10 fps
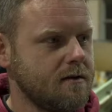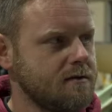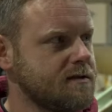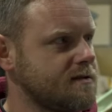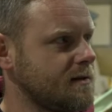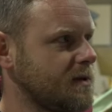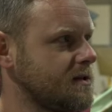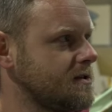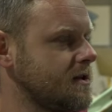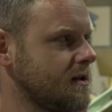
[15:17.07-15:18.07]

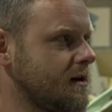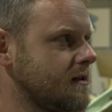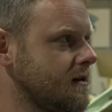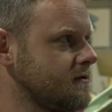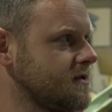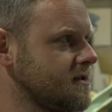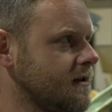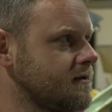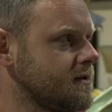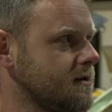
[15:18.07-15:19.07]
systematycznie na, na różne
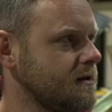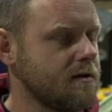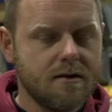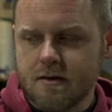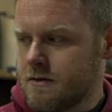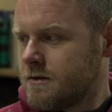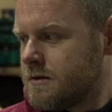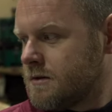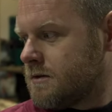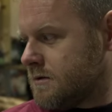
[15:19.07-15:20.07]
zloty. Tak, tak, staram
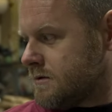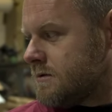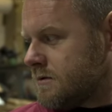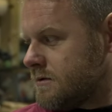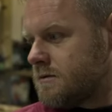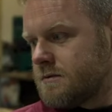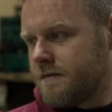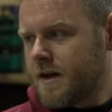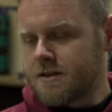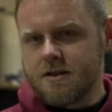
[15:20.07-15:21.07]
się jeździć.
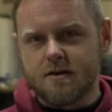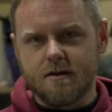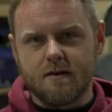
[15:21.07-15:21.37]
Fiacik e,